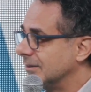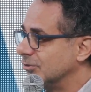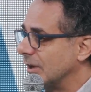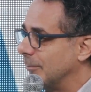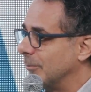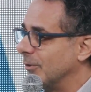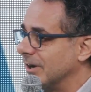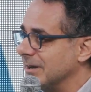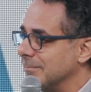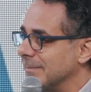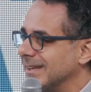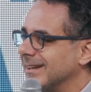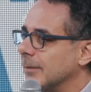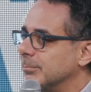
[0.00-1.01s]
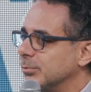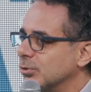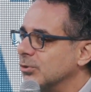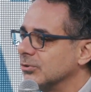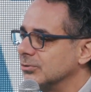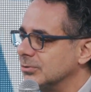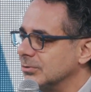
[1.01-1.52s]
diciamo, in maniera più
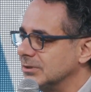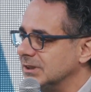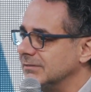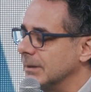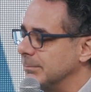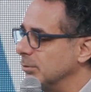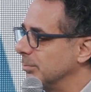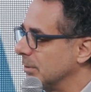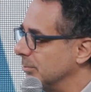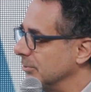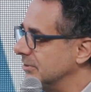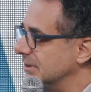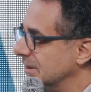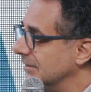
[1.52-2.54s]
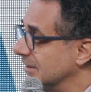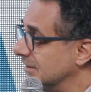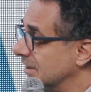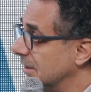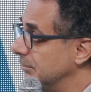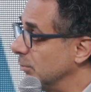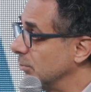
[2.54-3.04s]
costruttiva e più propositiva
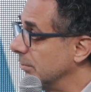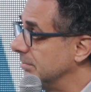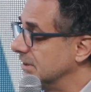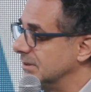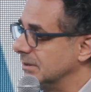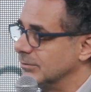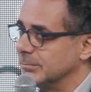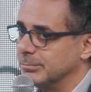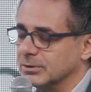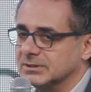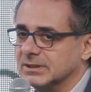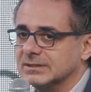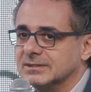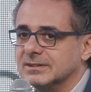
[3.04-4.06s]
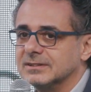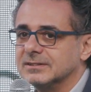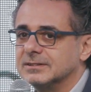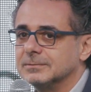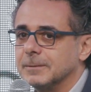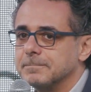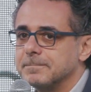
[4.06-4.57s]
sarebbe un obiettivo
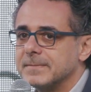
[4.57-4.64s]
importantissimo.